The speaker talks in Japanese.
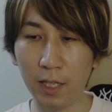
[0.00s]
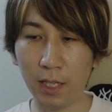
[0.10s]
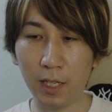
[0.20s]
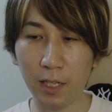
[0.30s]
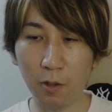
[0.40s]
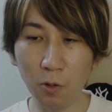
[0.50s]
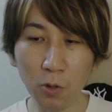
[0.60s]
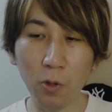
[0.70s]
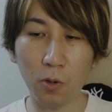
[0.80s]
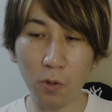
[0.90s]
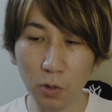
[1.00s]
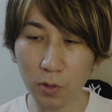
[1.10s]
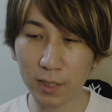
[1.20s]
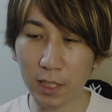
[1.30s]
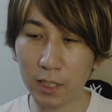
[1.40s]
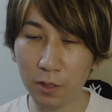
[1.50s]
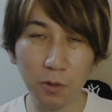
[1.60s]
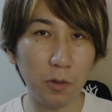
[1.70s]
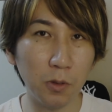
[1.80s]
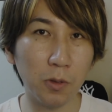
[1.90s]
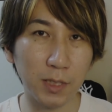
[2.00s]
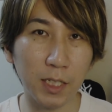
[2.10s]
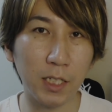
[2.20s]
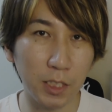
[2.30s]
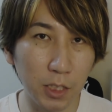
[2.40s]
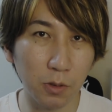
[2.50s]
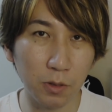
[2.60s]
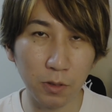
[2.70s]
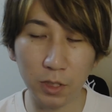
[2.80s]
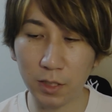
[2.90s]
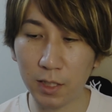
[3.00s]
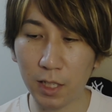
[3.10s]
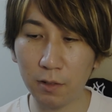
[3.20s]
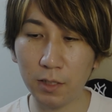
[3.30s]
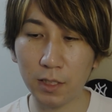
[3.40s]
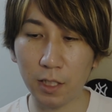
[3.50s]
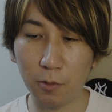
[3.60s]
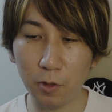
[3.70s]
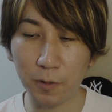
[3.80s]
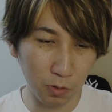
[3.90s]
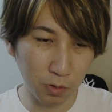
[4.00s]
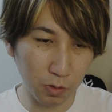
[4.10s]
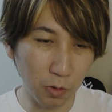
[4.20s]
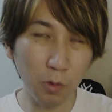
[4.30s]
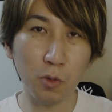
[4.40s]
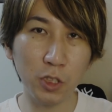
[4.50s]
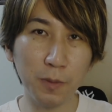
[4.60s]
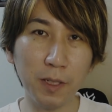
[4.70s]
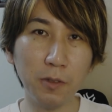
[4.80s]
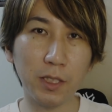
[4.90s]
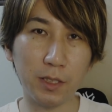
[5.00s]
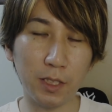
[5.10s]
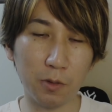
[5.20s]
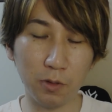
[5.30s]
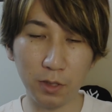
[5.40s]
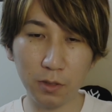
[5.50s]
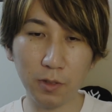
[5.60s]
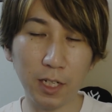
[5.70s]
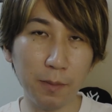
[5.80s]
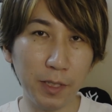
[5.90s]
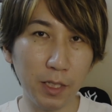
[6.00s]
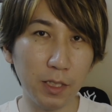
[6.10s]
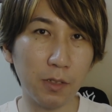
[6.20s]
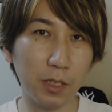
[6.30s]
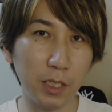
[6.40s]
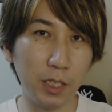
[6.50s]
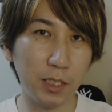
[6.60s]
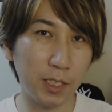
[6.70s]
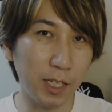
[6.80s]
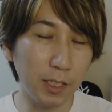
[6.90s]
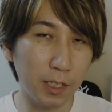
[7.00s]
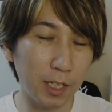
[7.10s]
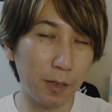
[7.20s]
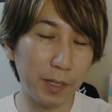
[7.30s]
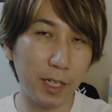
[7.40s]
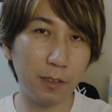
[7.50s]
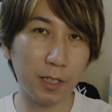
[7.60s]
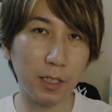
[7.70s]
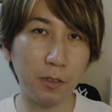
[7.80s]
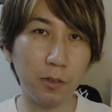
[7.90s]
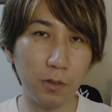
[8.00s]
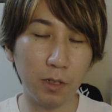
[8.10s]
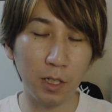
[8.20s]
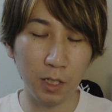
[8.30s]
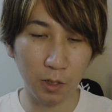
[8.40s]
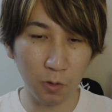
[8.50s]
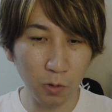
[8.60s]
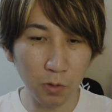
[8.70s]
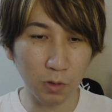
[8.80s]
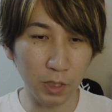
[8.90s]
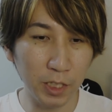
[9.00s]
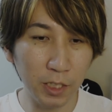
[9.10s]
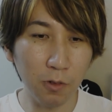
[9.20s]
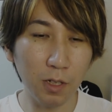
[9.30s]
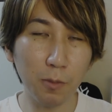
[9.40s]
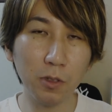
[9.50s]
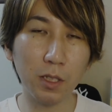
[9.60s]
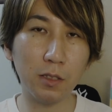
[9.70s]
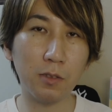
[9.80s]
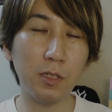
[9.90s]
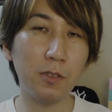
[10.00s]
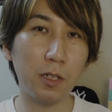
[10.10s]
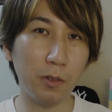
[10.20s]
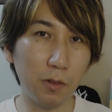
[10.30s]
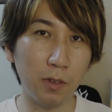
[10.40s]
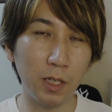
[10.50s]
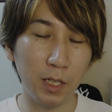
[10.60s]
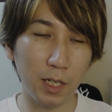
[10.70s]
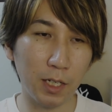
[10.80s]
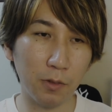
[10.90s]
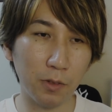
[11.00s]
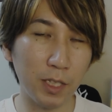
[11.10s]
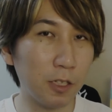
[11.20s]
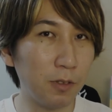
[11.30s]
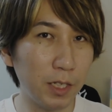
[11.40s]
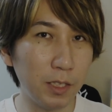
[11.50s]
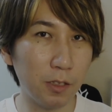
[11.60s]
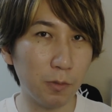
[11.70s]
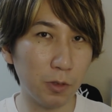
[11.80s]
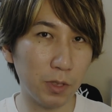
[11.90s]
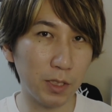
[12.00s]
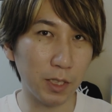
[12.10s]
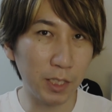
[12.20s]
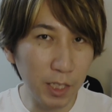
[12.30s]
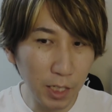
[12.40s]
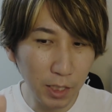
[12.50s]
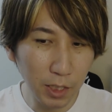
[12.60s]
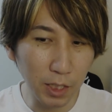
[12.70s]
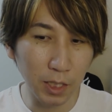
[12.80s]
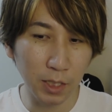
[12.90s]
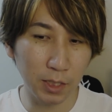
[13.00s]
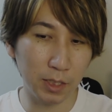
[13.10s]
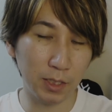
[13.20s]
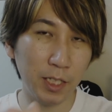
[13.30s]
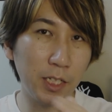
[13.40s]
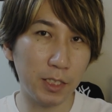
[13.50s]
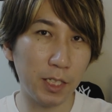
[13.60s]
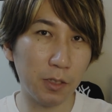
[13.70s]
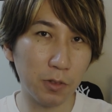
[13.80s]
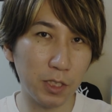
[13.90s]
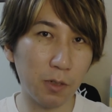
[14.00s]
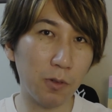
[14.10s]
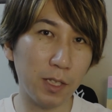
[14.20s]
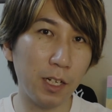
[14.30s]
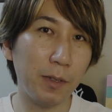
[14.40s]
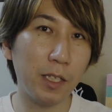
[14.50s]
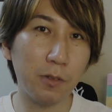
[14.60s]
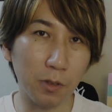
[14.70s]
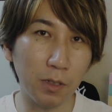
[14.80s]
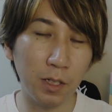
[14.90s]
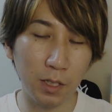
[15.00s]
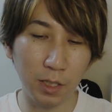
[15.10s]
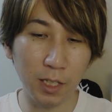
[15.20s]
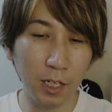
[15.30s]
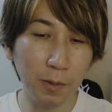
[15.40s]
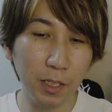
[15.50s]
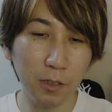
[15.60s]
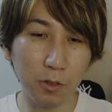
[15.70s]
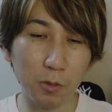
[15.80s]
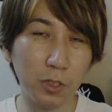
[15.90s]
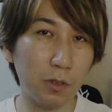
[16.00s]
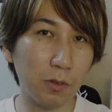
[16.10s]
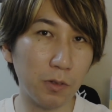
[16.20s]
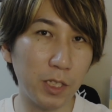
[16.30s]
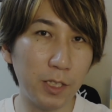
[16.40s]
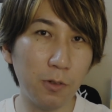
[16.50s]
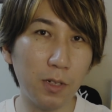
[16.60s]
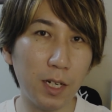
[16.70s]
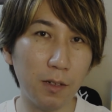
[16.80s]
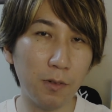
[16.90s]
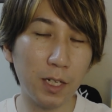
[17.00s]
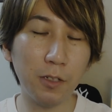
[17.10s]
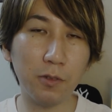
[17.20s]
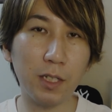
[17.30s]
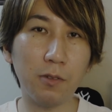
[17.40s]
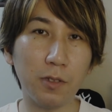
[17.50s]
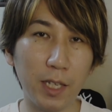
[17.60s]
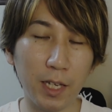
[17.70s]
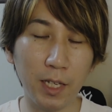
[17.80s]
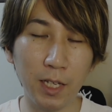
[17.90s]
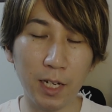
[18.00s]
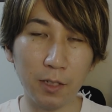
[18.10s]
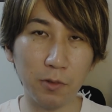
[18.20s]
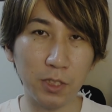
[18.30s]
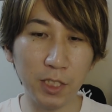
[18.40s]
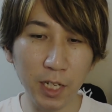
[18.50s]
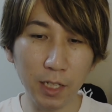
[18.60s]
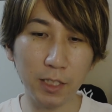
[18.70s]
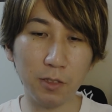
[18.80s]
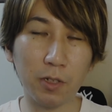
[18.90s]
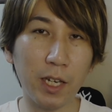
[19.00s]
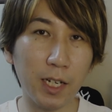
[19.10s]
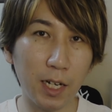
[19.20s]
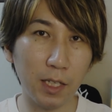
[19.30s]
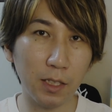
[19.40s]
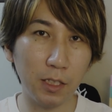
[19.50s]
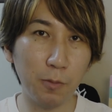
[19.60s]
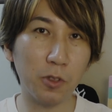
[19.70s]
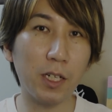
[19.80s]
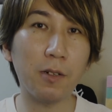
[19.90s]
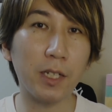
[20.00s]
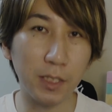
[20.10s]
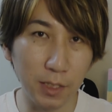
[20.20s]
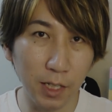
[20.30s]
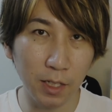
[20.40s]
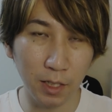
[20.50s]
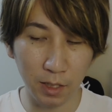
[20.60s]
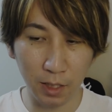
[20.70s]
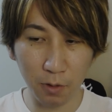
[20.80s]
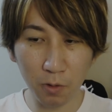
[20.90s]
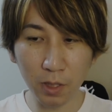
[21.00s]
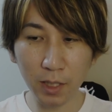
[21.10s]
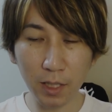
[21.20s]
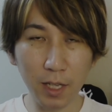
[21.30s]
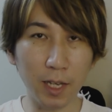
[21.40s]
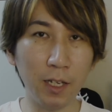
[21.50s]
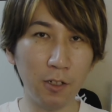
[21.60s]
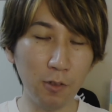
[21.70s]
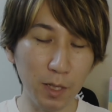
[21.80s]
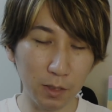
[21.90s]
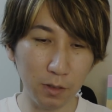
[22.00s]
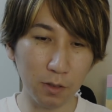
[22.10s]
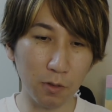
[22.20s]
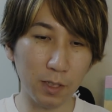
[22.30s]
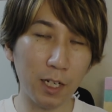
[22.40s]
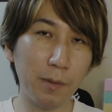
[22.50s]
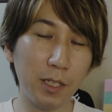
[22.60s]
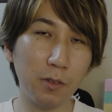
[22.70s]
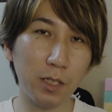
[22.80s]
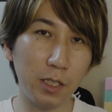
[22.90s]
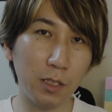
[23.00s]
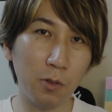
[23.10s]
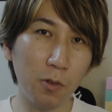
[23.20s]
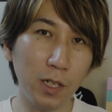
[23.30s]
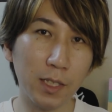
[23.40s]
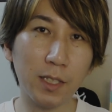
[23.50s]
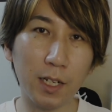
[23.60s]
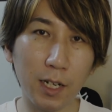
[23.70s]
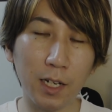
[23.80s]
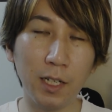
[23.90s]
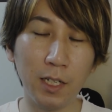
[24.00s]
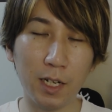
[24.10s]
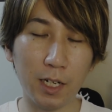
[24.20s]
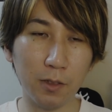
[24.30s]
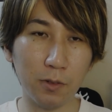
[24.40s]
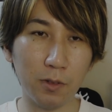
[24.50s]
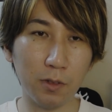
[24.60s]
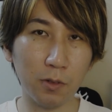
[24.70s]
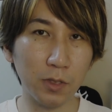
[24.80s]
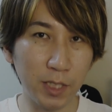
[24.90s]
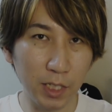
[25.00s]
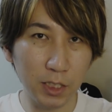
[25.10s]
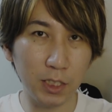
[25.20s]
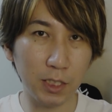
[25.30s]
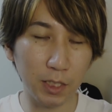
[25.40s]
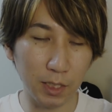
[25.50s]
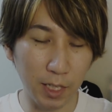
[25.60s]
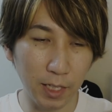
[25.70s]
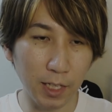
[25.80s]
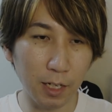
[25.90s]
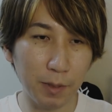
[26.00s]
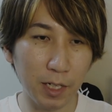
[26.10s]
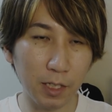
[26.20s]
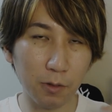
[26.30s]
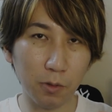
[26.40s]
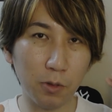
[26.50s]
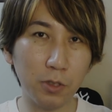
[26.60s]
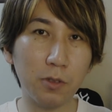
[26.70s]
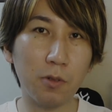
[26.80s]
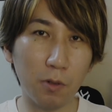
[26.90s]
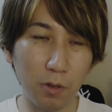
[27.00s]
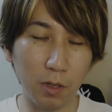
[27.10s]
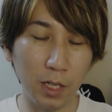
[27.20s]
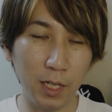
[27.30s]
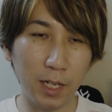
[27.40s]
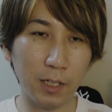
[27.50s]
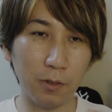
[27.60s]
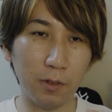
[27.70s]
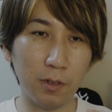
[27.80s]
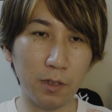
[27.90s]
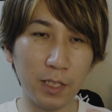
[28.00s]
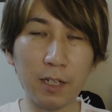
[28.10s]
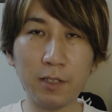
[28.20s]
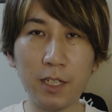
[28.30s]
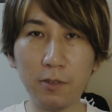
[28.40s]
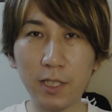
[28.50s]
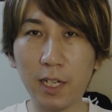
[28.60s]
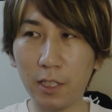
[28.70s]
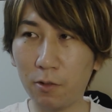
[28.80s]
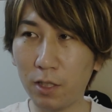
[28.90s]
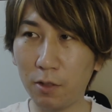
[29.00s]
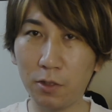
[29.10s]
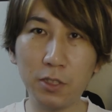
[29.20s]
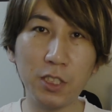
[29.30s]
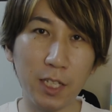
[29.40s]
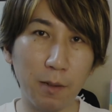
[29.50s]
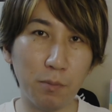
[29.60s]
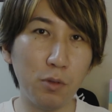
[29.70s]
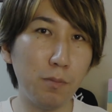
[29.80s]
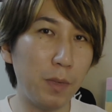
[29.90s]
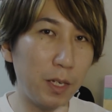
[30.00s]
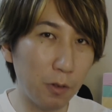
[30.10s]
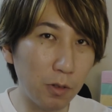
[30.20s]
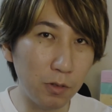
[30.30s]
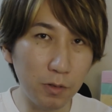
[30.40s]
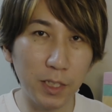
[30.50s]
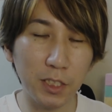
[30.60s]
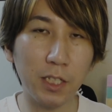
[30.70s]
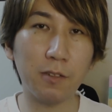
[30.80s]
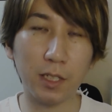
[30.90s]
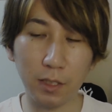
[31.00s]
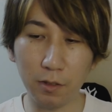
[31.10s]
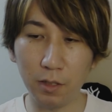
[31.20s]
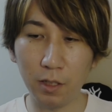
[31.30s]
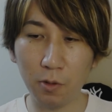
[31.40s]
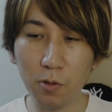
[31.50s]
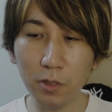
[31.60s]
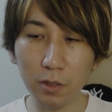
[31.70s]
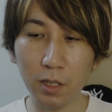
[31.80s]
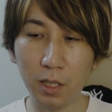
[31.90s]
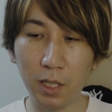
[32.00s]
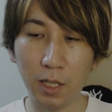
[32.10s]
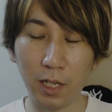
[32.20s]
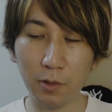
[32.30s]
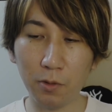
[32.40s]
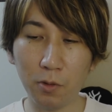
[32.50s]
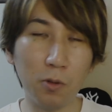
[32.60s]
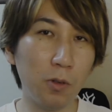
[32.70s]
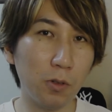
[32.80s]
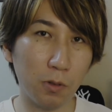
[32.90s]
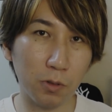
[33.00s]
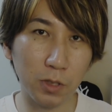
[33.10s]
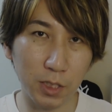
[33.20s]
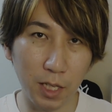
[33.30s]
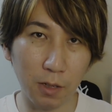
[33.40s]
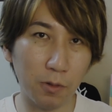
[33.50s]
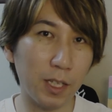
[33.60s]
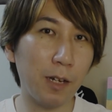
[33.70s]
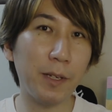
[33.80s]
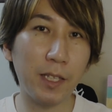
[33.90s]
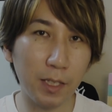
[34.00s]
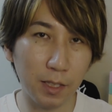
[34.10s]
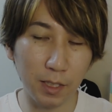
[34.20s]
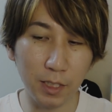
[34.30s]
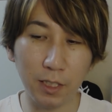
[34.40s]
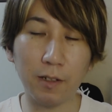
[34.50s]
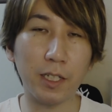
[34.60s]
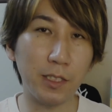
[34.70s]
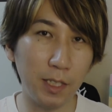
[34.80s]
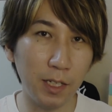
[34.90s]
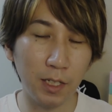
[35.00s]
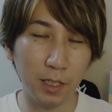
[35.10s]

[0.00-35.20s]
えー、おのおの先のおの先にというふうにつながるんですけどもこの文字盤をですねこうずっと並べていった時にじゃあなんで並べ替えるかっていうとこの力道が持ってるそれぞれのあの役割っていうものをですね綺麗に整理整頓してこう並べていくと。で、並べていくともちろんこの力道がわかるようになるので、あの、時系列の経過にもなるわけですね。でこうやってうまくこう並べた時にどうやったらあのこの精神で並べられたこの50個をあの客体の世界にこうやって移して文明を運営していくかっていうこういうあの方法論としてこう並べていったわけですね。